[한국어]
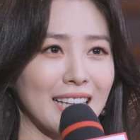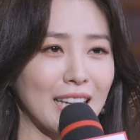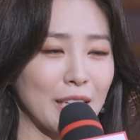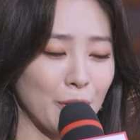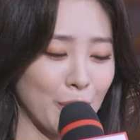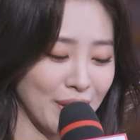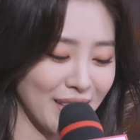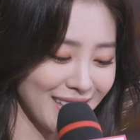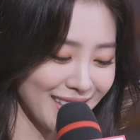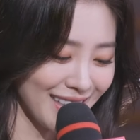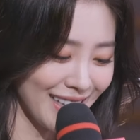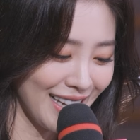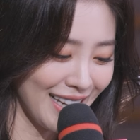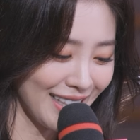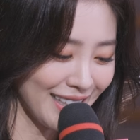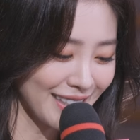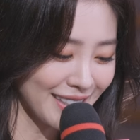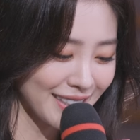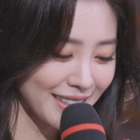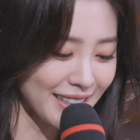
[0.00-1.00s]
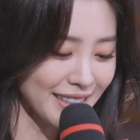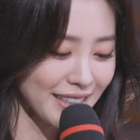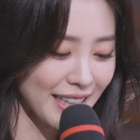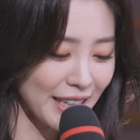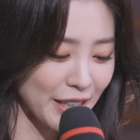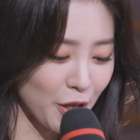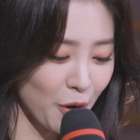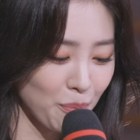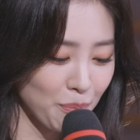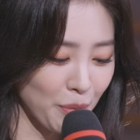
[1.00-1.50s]
찾게 되는
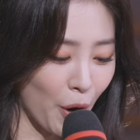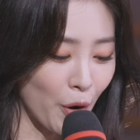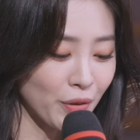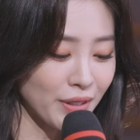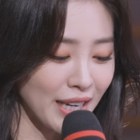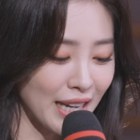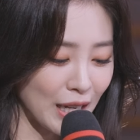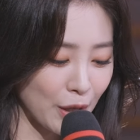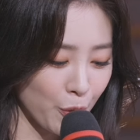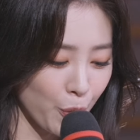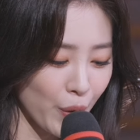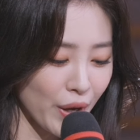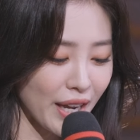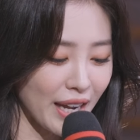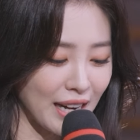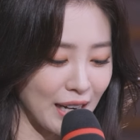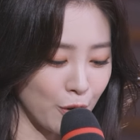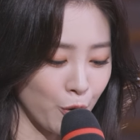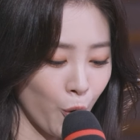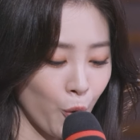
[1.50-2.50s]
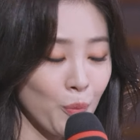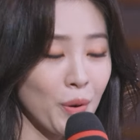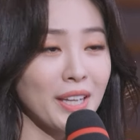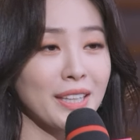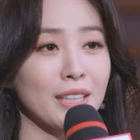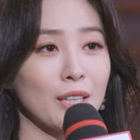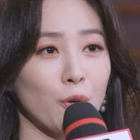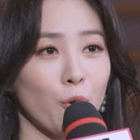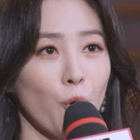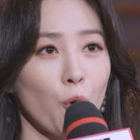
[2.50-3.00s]
신개념 명랑 쾌활
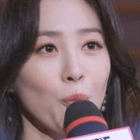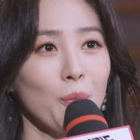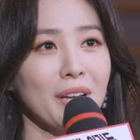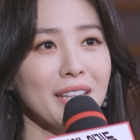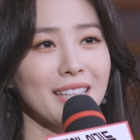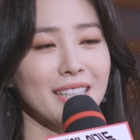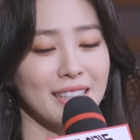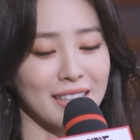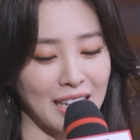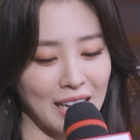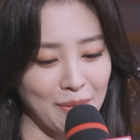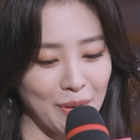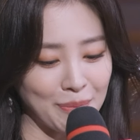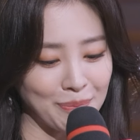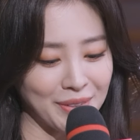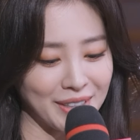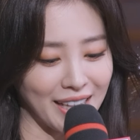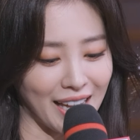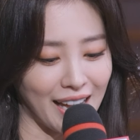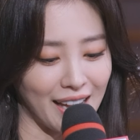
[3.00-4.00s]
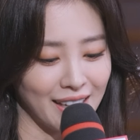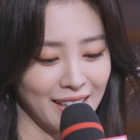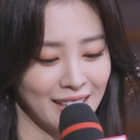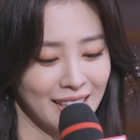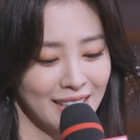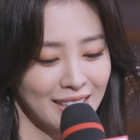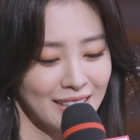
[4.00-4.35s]
로맨틱 코미디 드라마입니다.